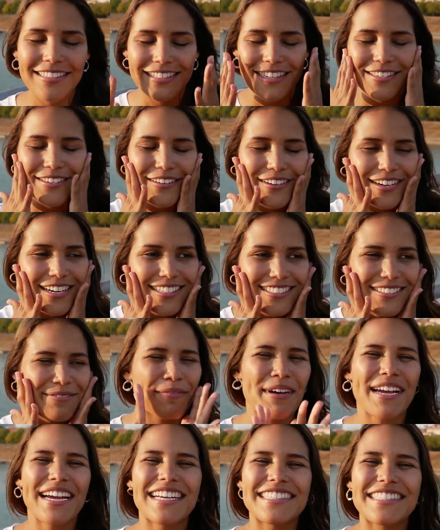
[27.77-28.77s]
Señores,
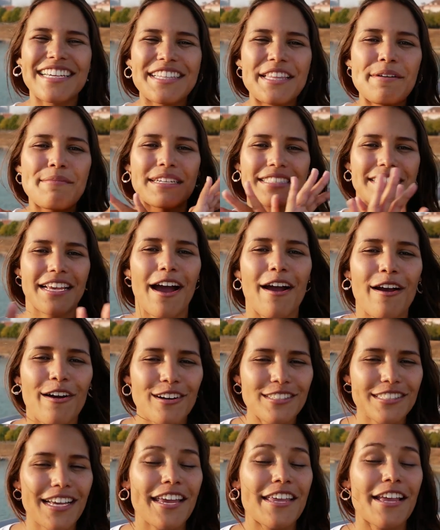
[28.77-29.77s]
pueden hacer demasiadas
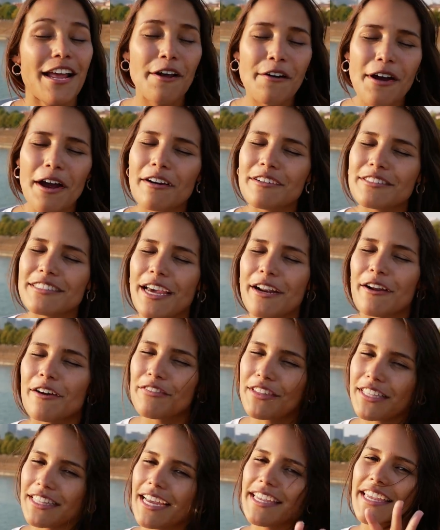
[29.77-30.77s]
cosas y ya les voy a contar
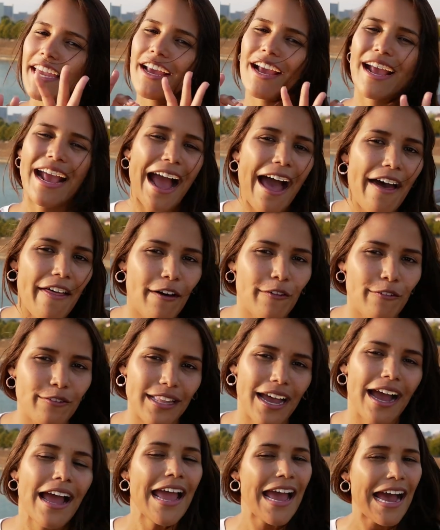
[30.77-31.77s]
con detalle cada
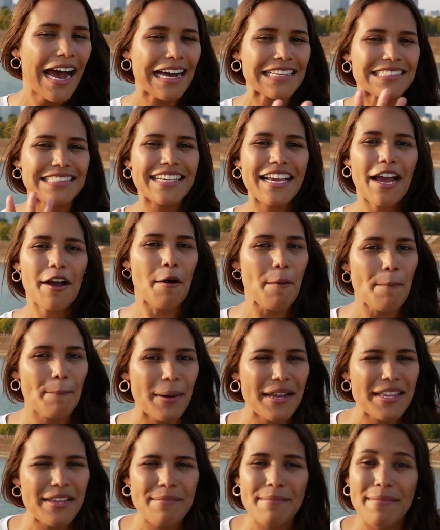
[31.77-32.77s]
una. Así que
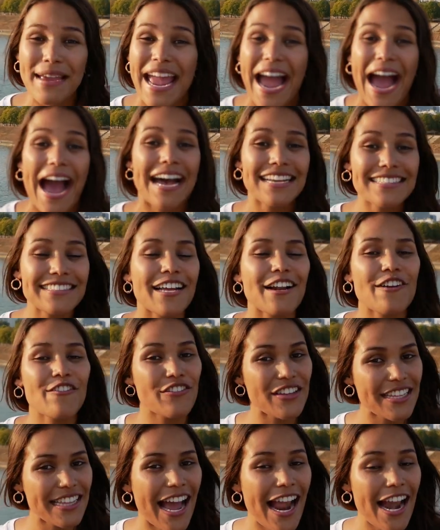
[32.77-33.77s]
acompáñenme hasta
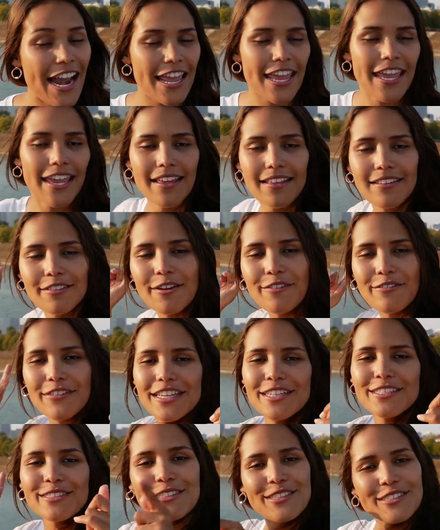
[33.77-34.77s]
final y no
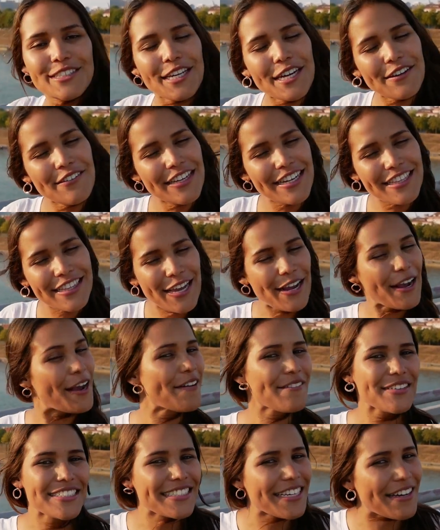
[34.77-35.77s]
olvides suscribirte.
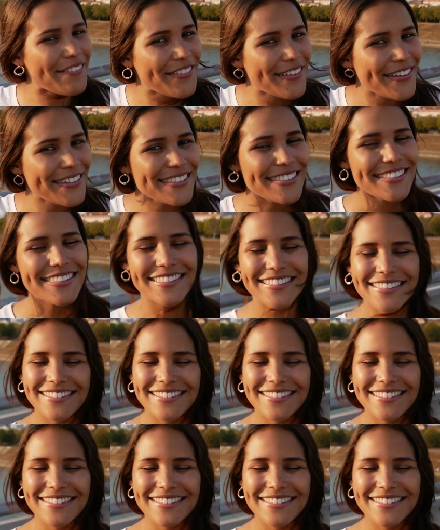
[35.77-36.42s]
¡Comencemos!